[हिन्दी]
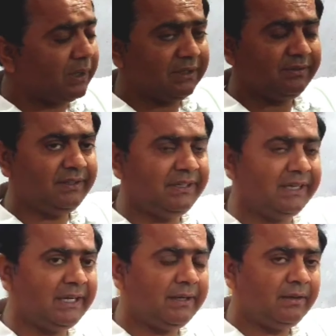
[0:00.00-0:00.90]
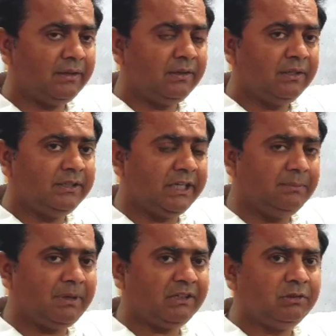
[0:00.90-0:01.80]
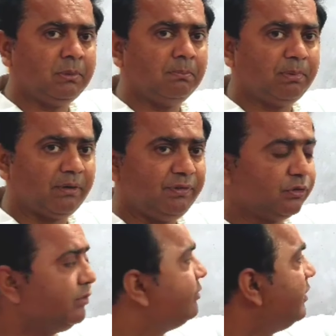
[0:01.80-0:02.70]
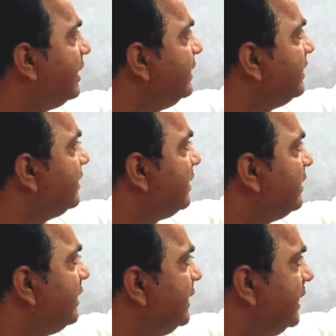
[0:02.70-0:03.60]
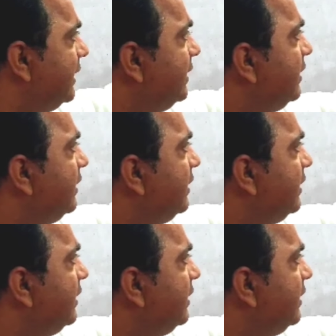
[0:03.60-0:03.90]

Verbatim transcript: पार्ट सी है यानी मैक्सिमम प्रॉफिट को फाइंड करना है